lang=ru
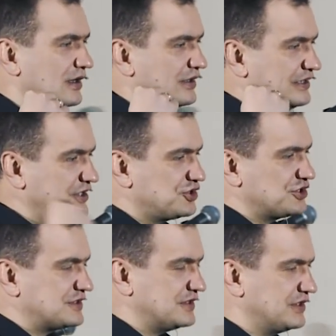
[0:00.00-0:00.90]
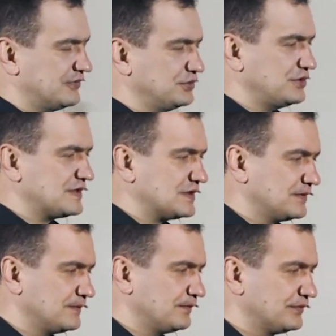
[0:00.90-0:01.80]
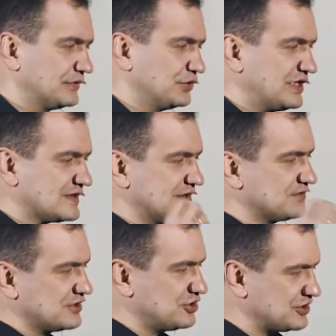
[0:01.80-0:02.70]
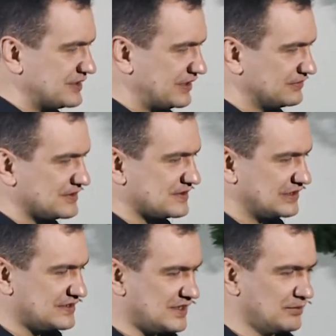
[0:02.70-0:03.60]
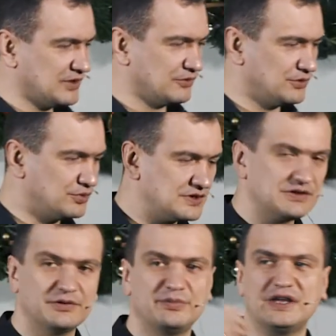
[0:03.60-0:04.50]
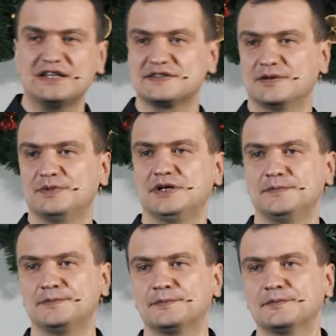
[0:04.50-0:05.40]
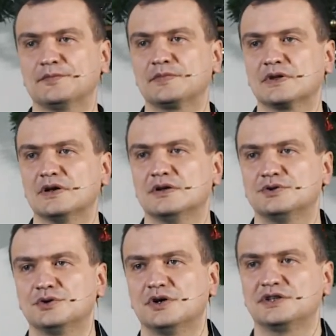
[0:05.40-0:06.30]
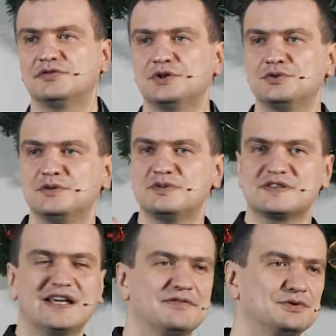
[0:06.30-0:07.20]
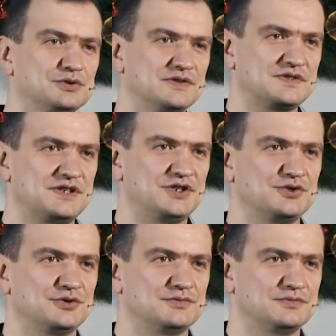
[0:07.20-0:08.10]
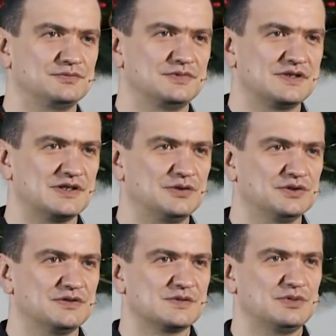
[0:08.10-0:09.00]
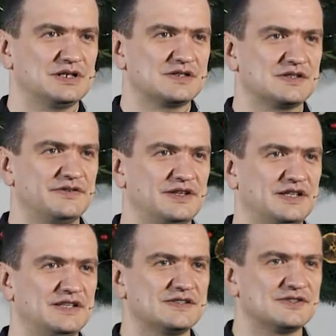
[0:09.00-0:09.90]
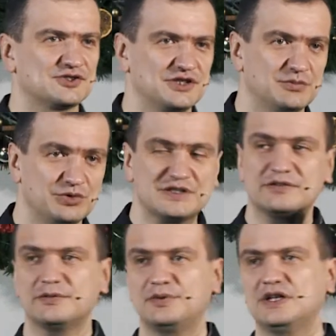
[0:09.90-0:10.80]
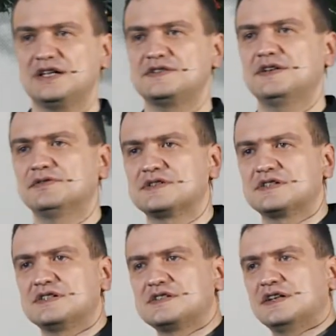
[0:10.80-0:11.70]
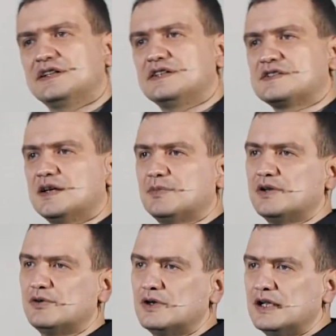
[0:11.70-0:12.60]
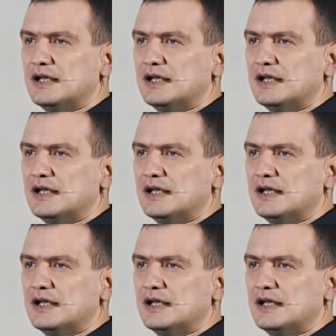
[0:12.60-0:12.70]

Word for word: «Не ищите, не ревнуете, но если взыщите на лица моего и будете вопиять ко мне, то отворю небеса и выйду навстречу, и залью на вас благословение. Если же не будете вопиять, ревностно искать лица моего,